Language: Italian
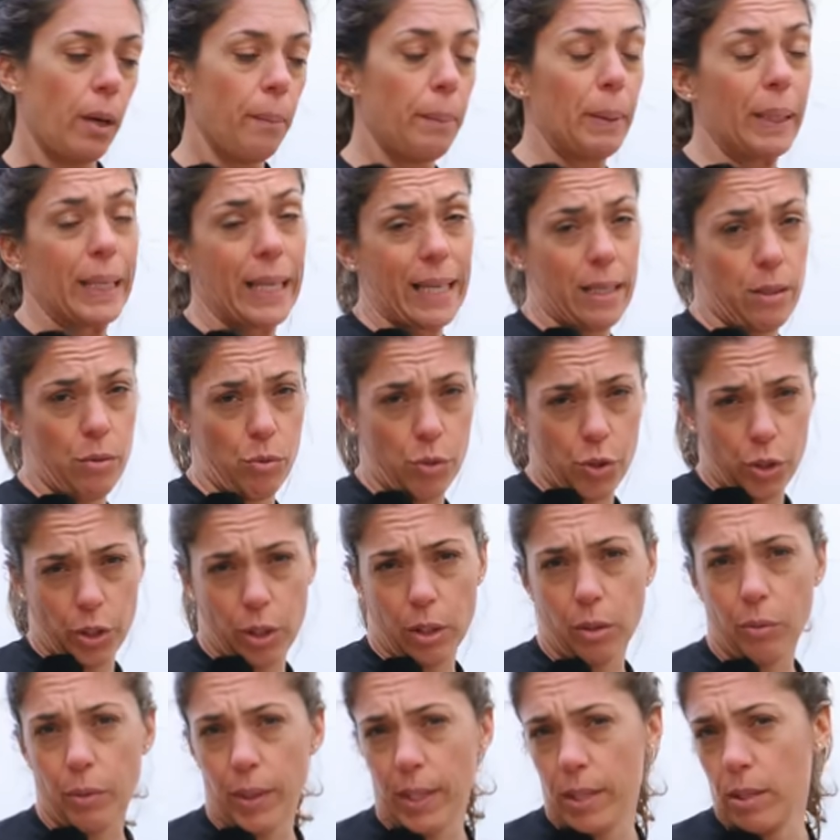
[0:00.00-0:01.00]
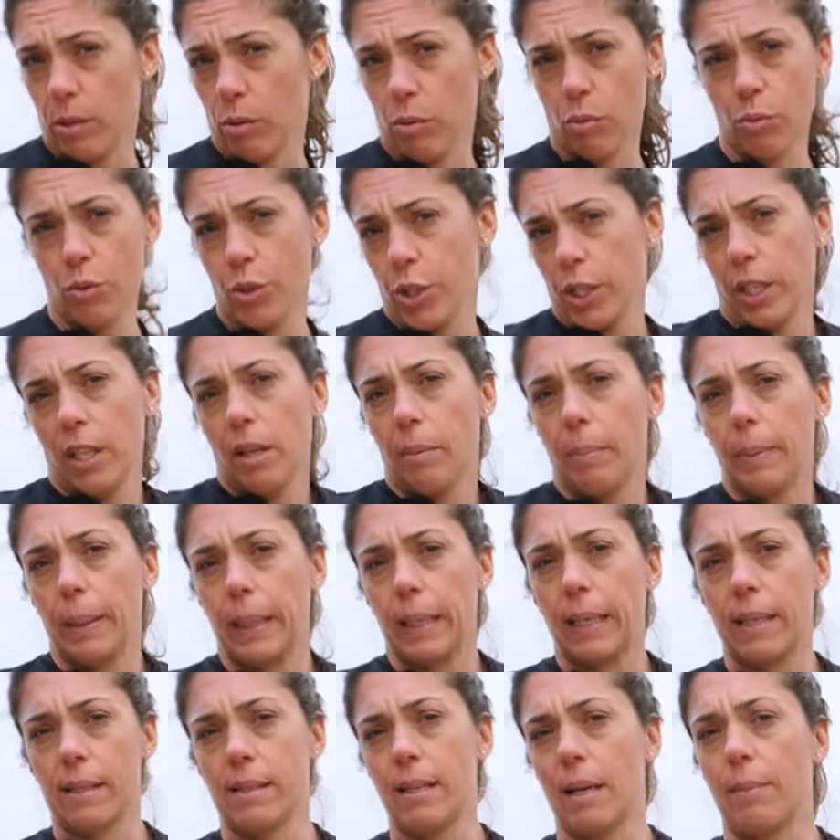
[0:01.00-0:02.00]
Perché succede questo? Succede
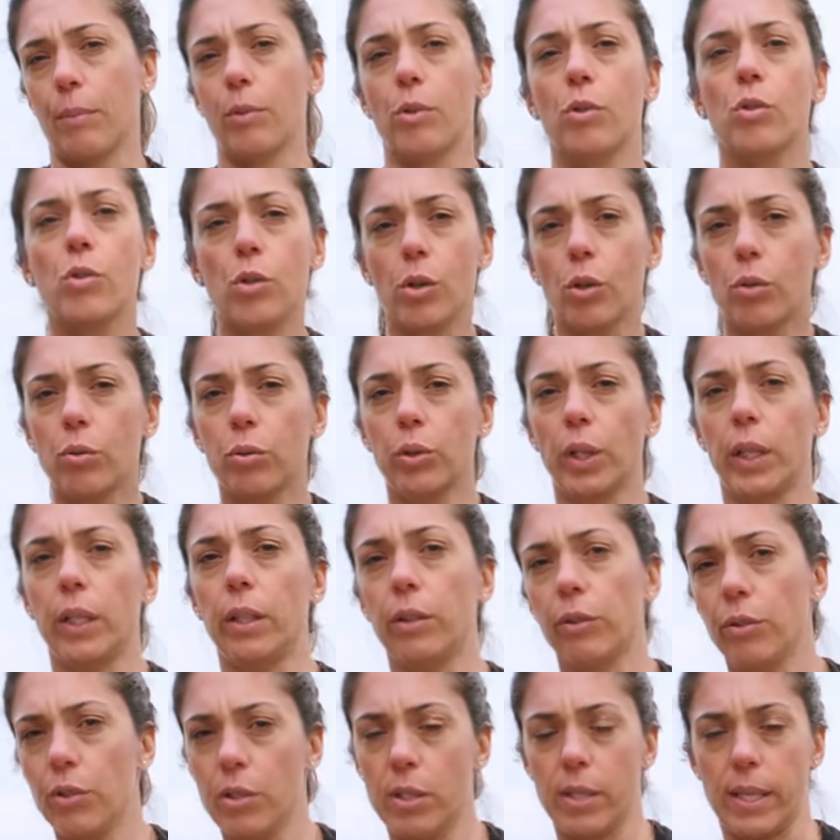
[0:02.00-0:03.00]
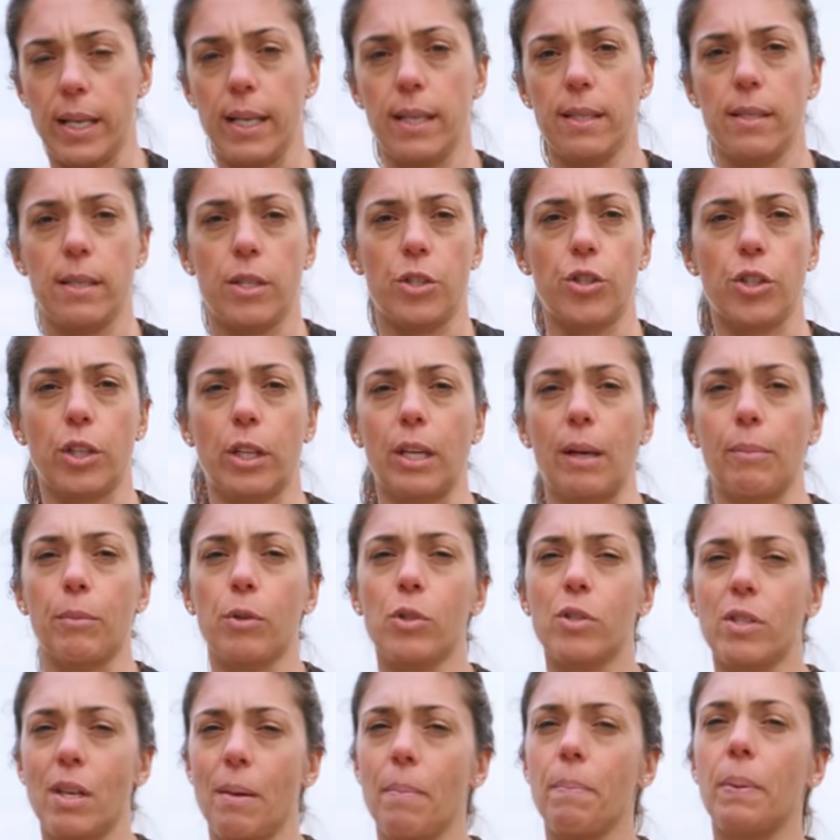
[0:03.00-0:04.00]
perché siamo insicuri di noi stessi e cerchiamo
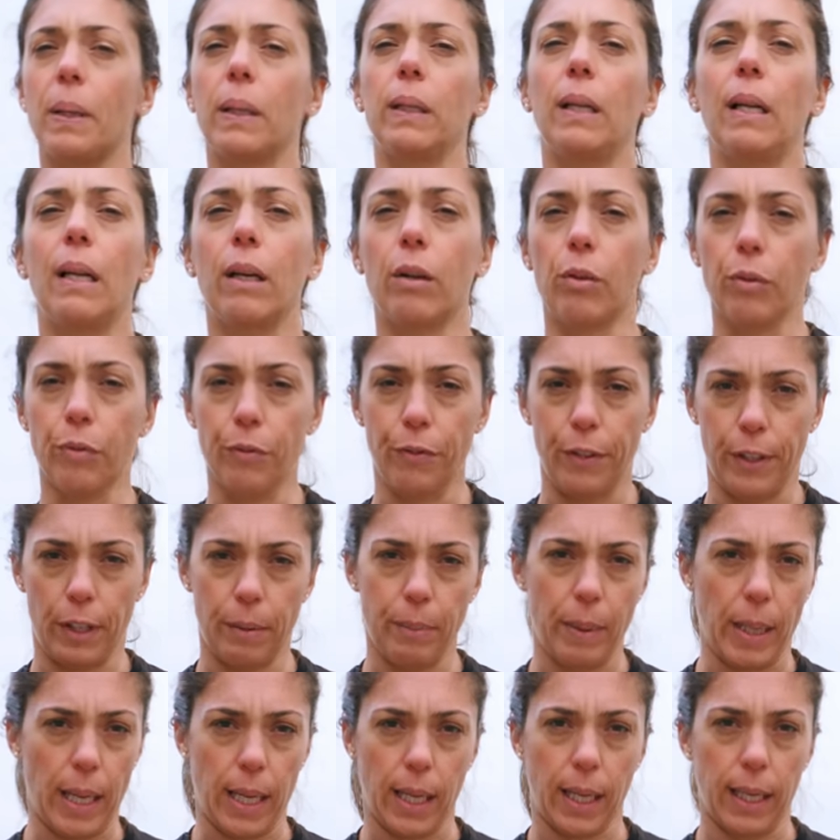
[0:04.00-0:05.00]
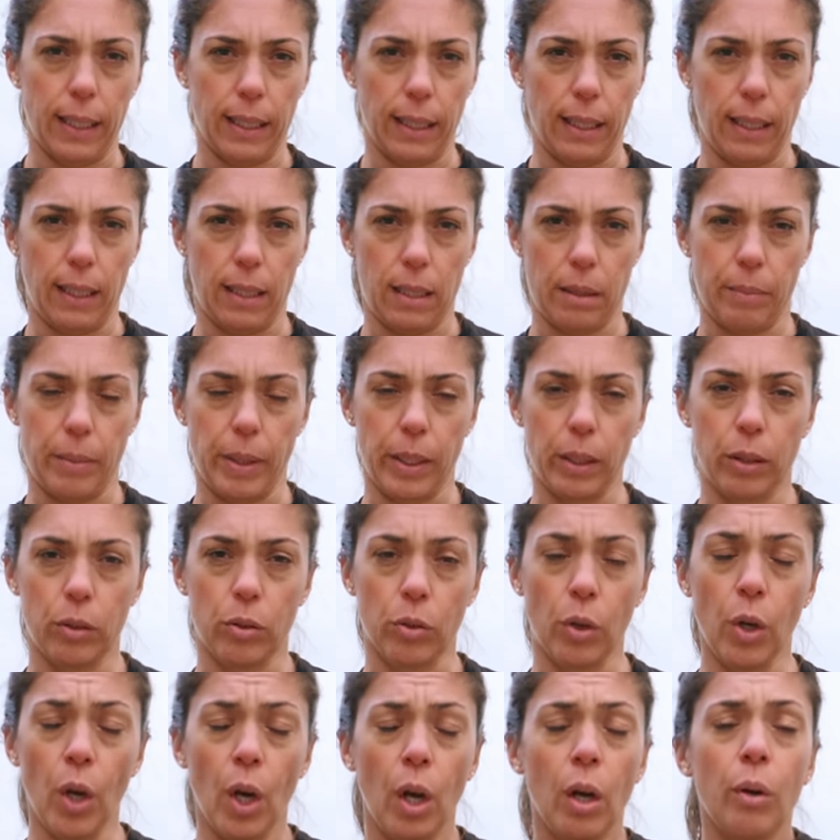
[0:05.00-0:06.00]
sempre delle conferme anche nelle
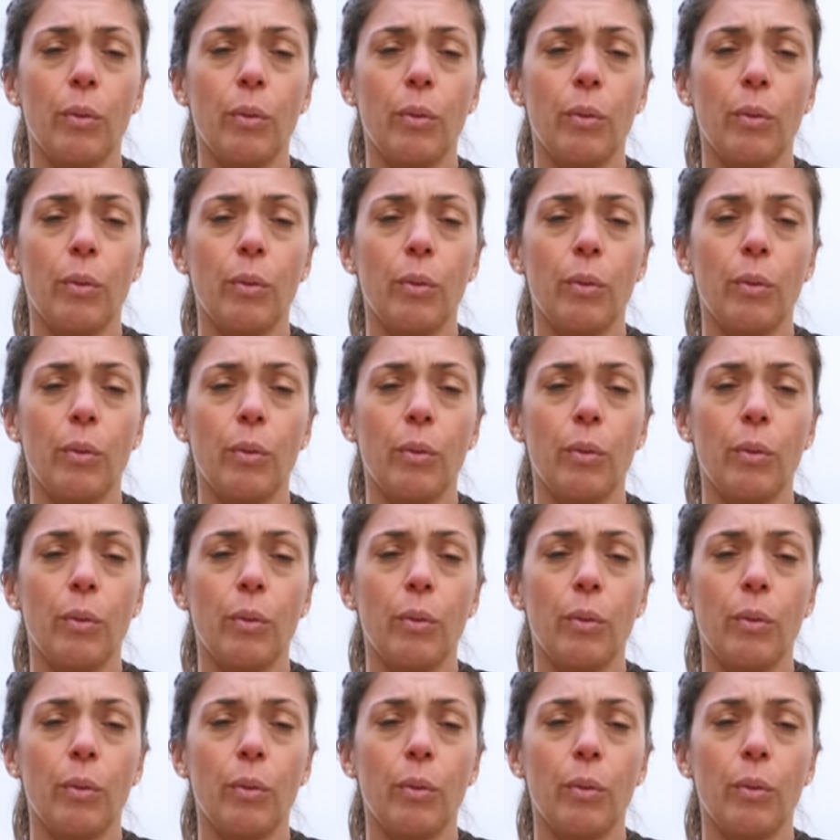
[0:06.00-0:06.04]
allenamento.